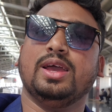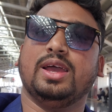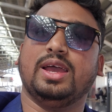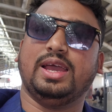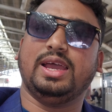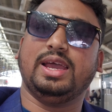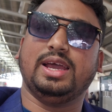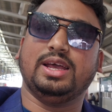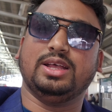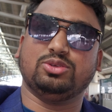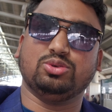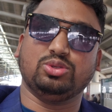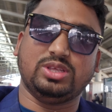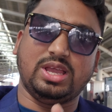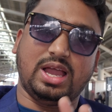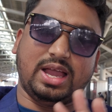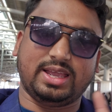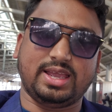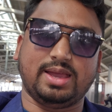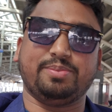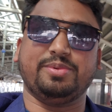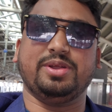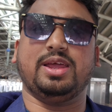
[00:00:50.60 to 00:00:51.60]
হ্যাঁ যদি
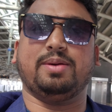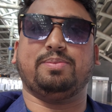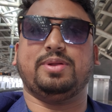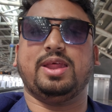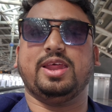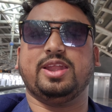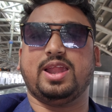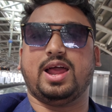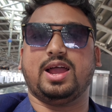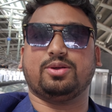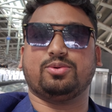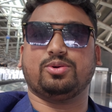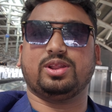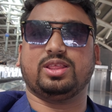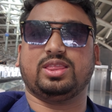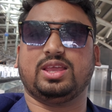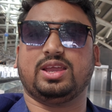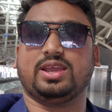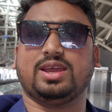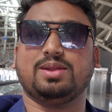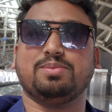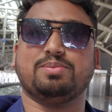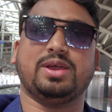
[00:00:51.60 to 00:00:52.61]
আগে আপনি অ্যাপ্লাই না করে
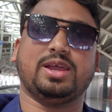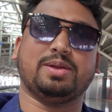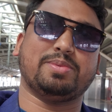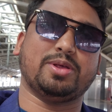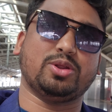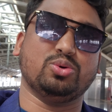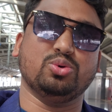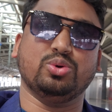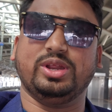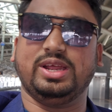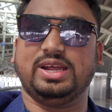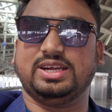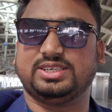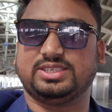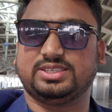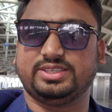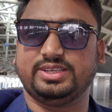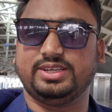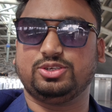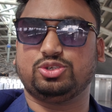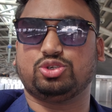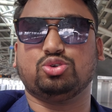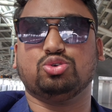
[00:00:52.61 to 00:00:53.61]
থাকেন বা একবার ঘুরে
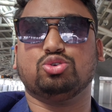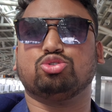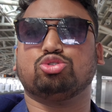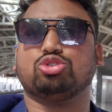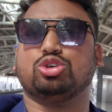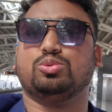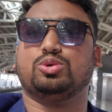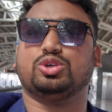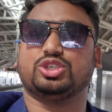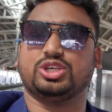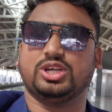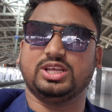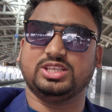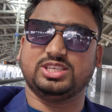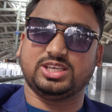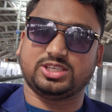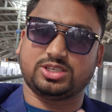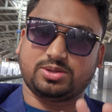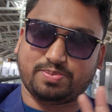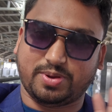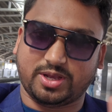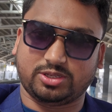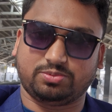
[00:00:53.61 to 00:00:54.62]
আসতেন কোনো সমস্যা নেই
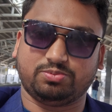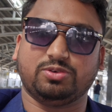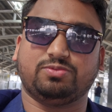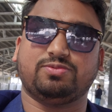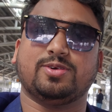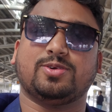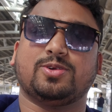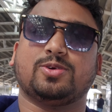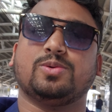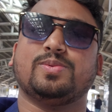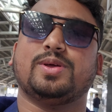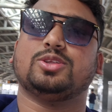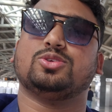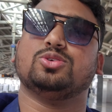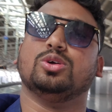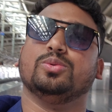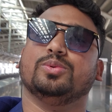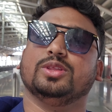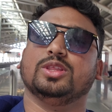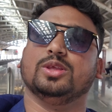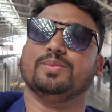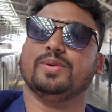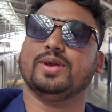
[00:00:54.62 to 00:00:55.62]
জাস্ট পাসপোর্ট ফটোকপি আর
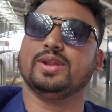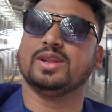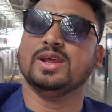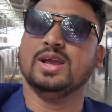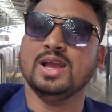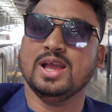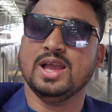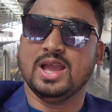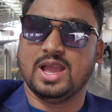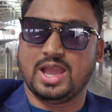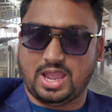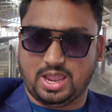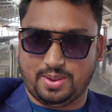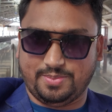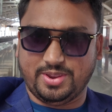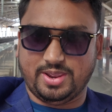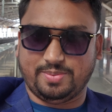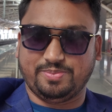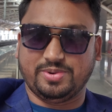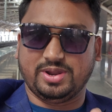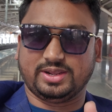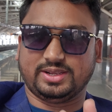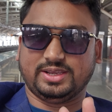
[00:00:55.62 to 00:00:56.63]
ছবি দেবেন আমি
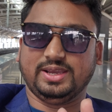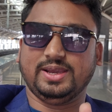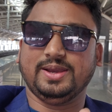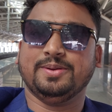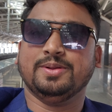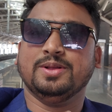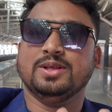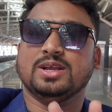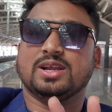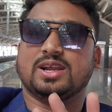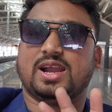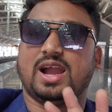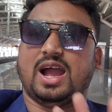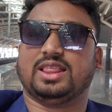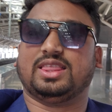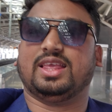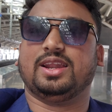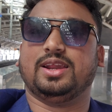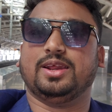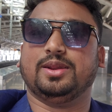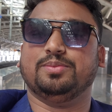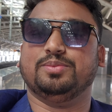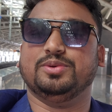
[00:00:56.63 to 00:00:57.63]
আপনাকে
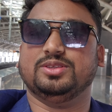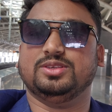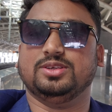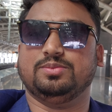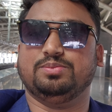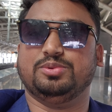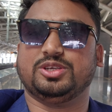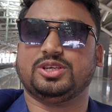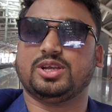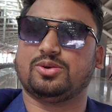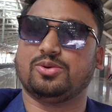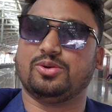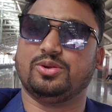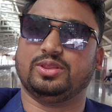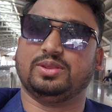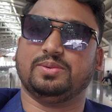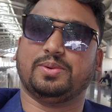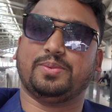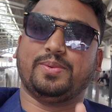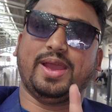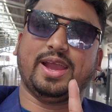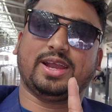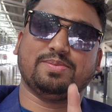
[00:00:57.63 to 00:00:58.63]
কাতারের ভিজিট ভিসা করে দিতে
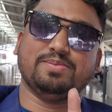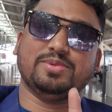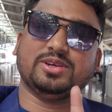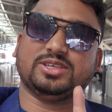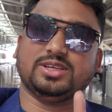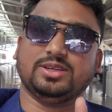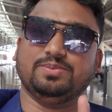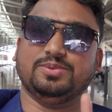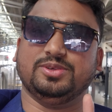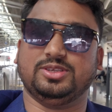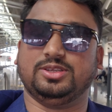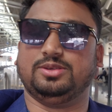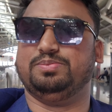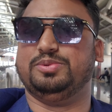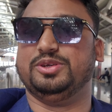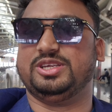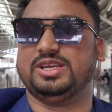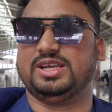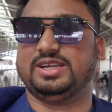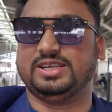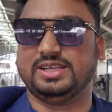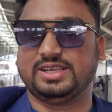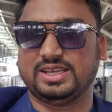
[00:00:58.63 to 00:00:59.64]
পারবো এক মাসের ভিজিট ভিসা
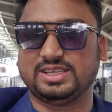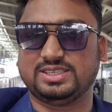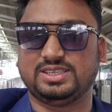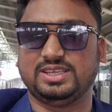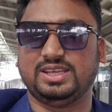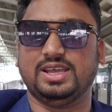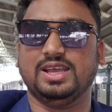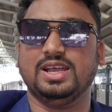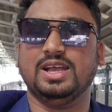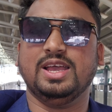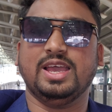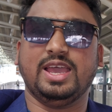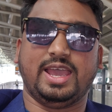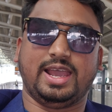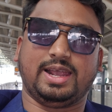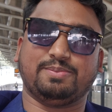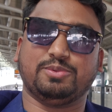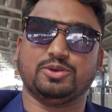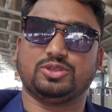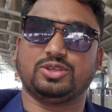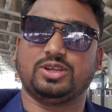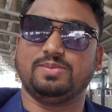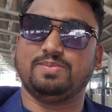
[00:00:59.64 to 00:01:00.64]
ঠিক আছে এক
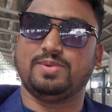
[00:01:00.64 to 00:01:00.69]
বছরের